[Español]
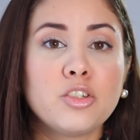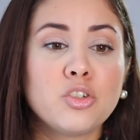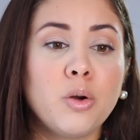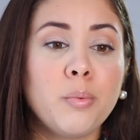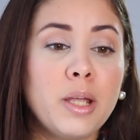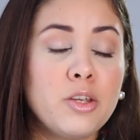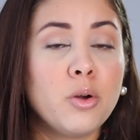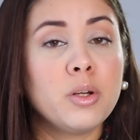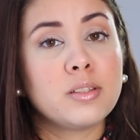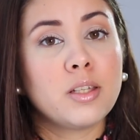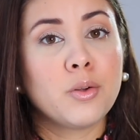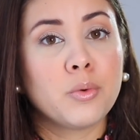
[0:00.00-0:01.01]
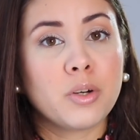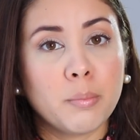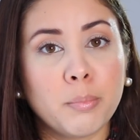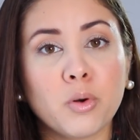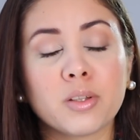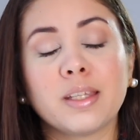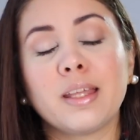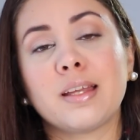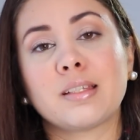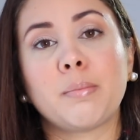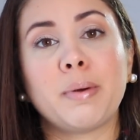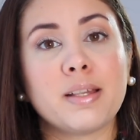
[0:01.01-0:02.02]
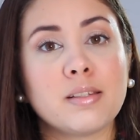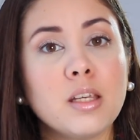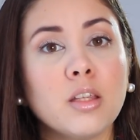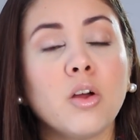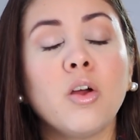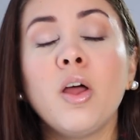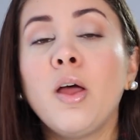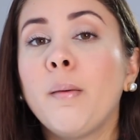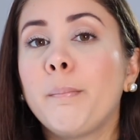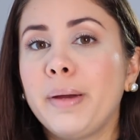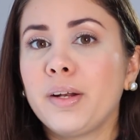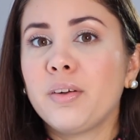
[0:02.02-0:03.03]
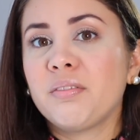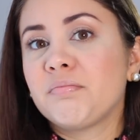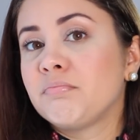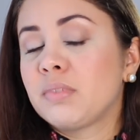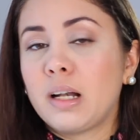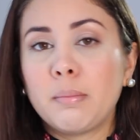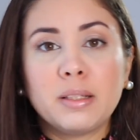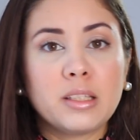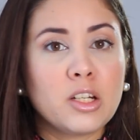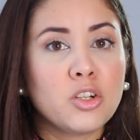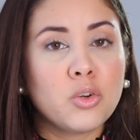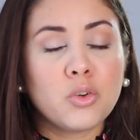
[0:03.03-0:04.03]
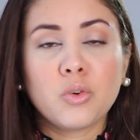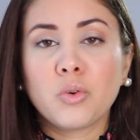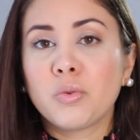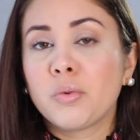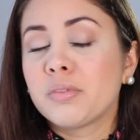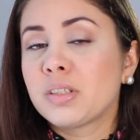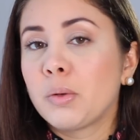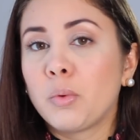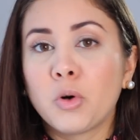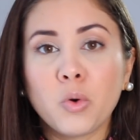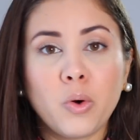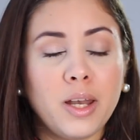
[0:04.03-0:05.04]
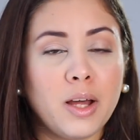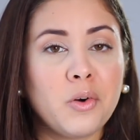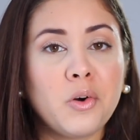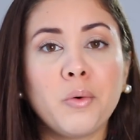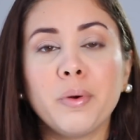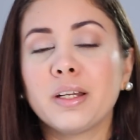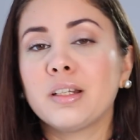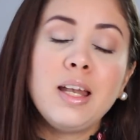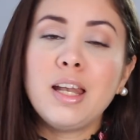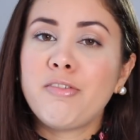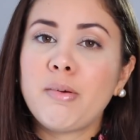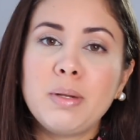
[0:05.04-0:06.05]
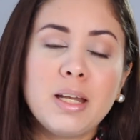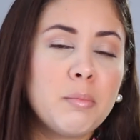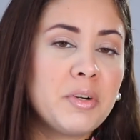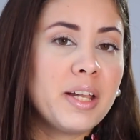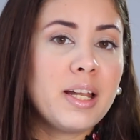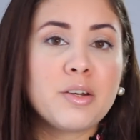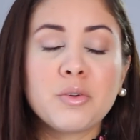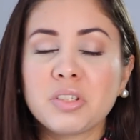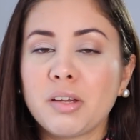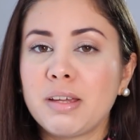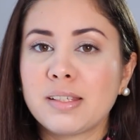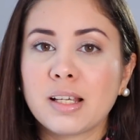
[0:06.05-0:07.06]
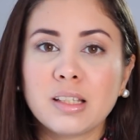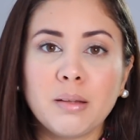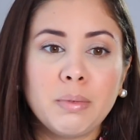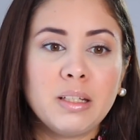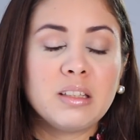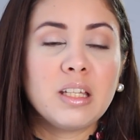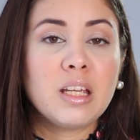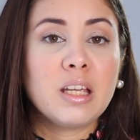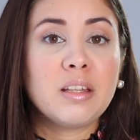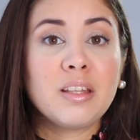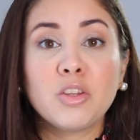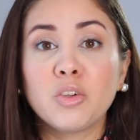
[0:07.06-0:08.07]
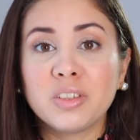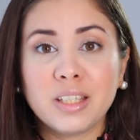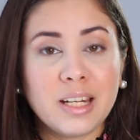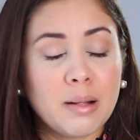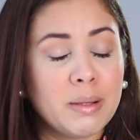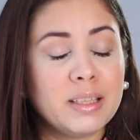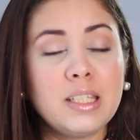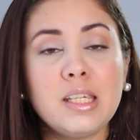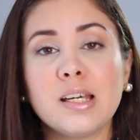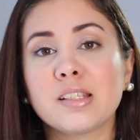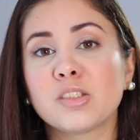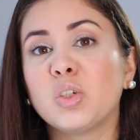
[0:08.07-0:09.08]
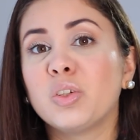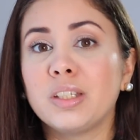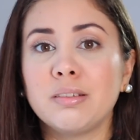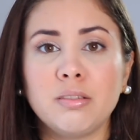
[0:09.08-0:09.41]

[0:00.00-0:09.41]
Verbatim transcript: hecho, ellos hicieron un reporte de desaparecidos, pero realmente no se buscó a la joven. La familia de Morela no sabía exactamente de dónde era Matías, dónde